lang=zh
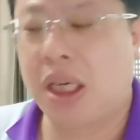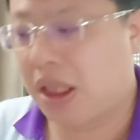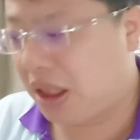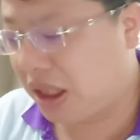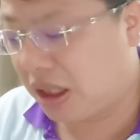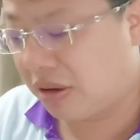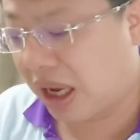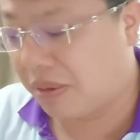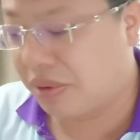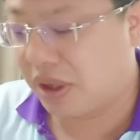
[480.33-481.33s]
啊！一切都
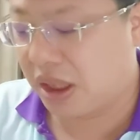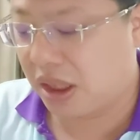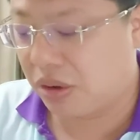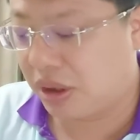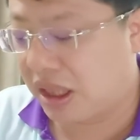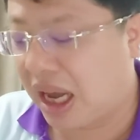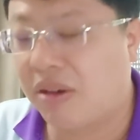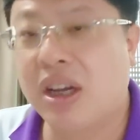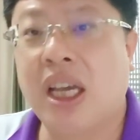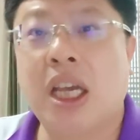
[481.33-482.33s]
来不及了，所以
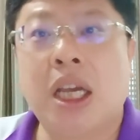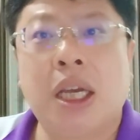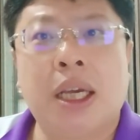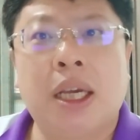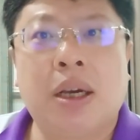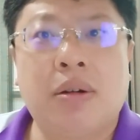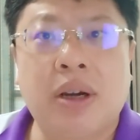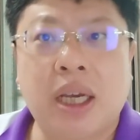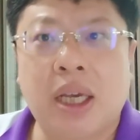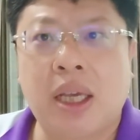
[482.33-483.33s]
他会
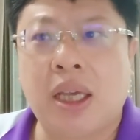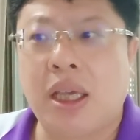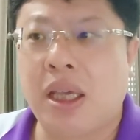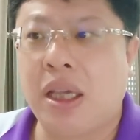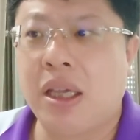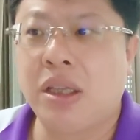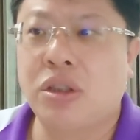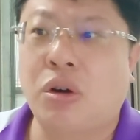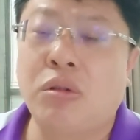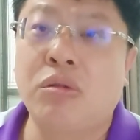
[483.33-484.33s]
会
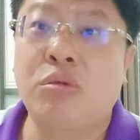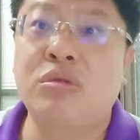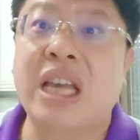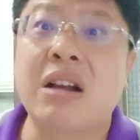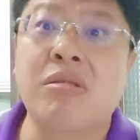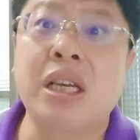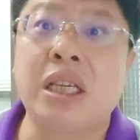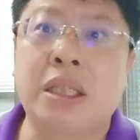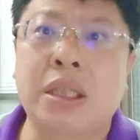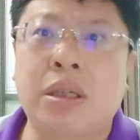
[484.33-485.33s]
从庐山会
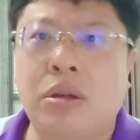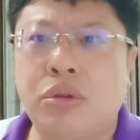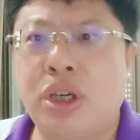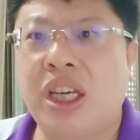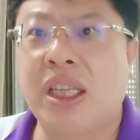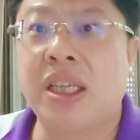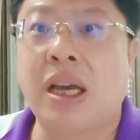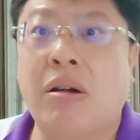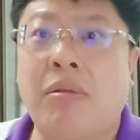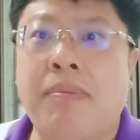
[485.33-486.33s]
议之后确定
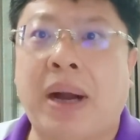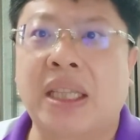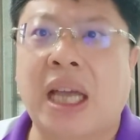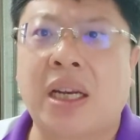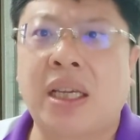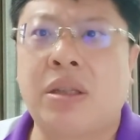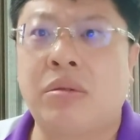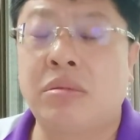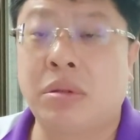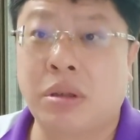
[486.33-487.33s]
要把党内
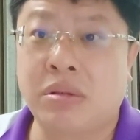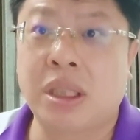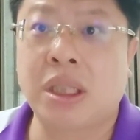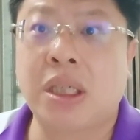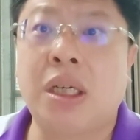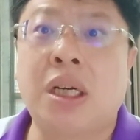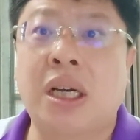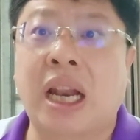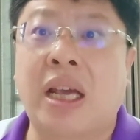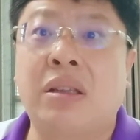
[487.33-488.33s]
同同志一个
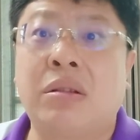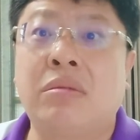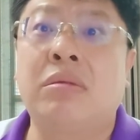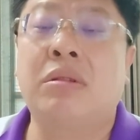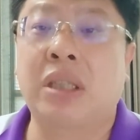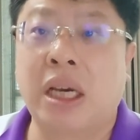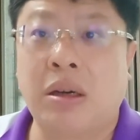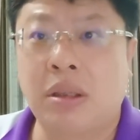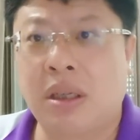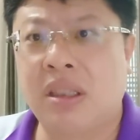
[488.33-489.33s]
个给他弄弄
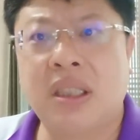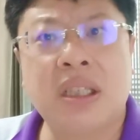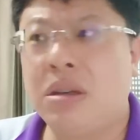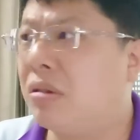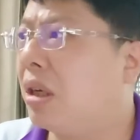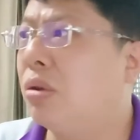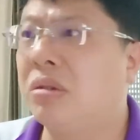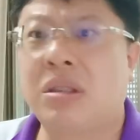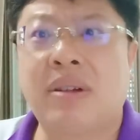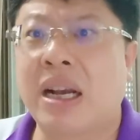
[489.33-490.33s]
掉啊！这里有很
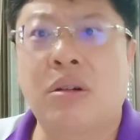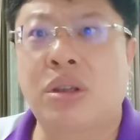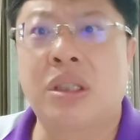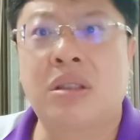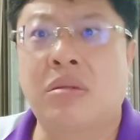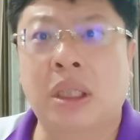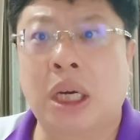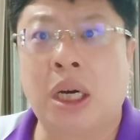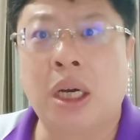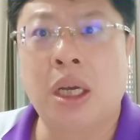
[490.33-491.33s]
多是位高权重
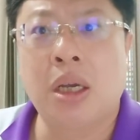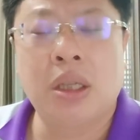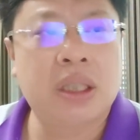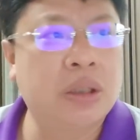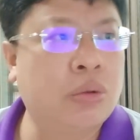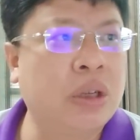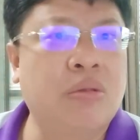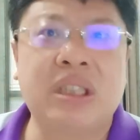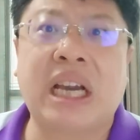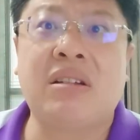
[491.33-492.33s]
的，是对
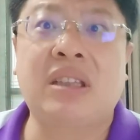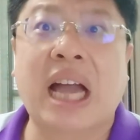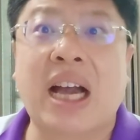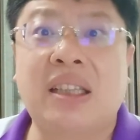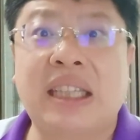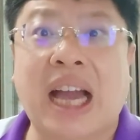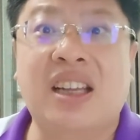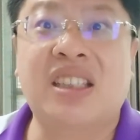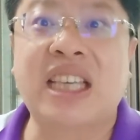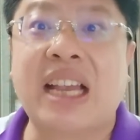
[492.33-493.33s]
国家有大
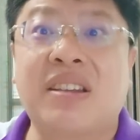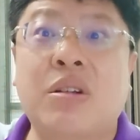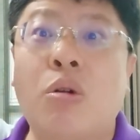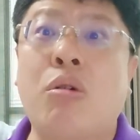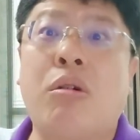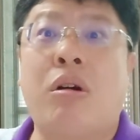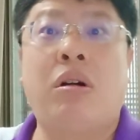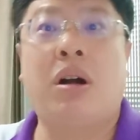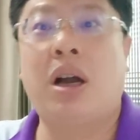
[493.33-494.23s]
大的战功哦，